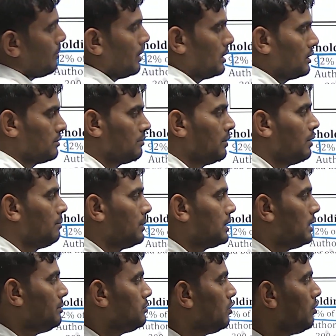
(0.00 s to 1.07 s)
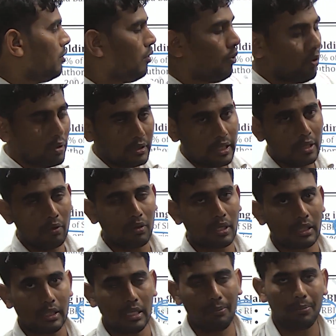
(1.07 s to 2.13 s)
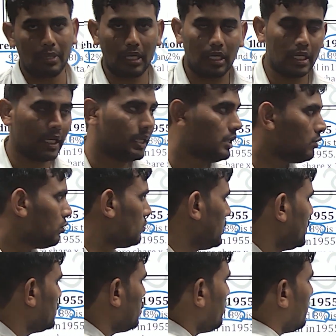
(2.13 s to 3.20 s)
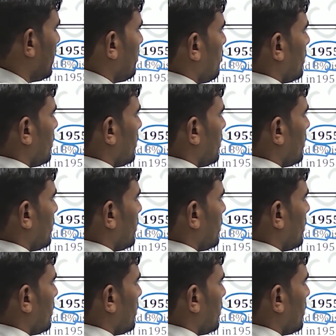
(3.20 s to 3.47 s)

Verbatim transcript: पास मतलब जो ओल्ड शेयर होल्डर थे इम्पीरियल यानी रेशो बना वो